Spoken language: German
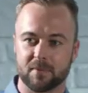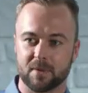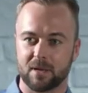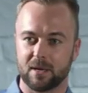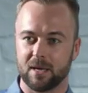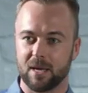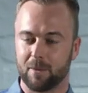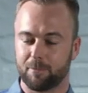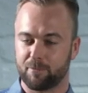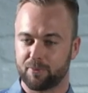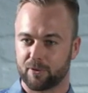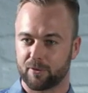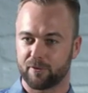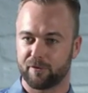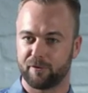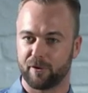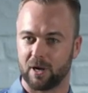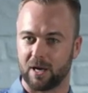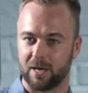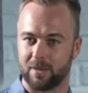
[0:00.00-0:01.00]
ich habe
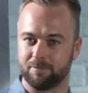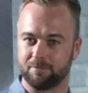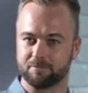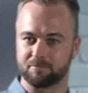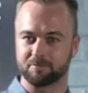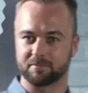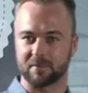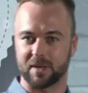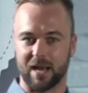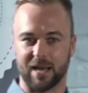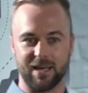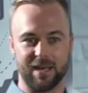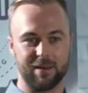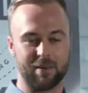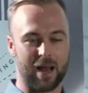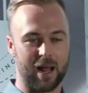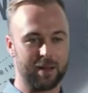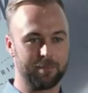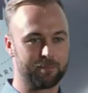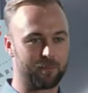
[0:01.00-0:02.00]
vor
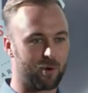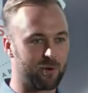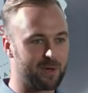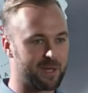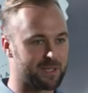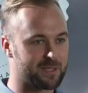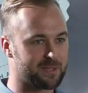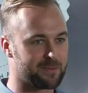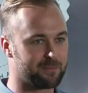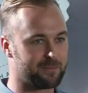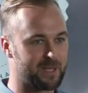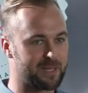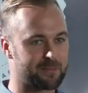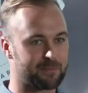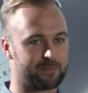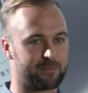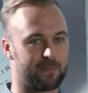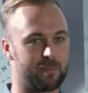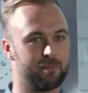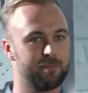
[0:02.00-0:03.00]
eineinhalb Monaten mit
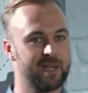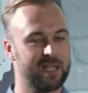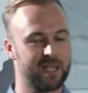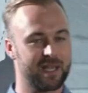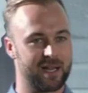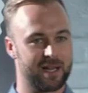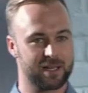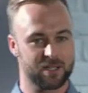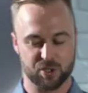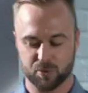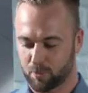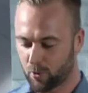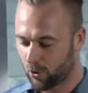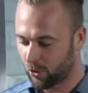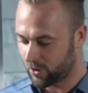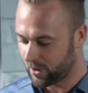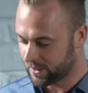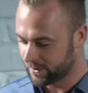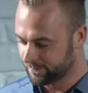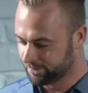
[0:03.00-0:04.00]
dem Michael
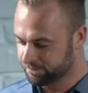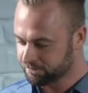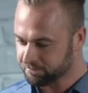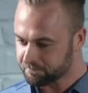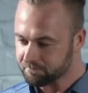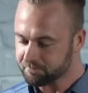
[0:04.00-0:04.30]
gesprochen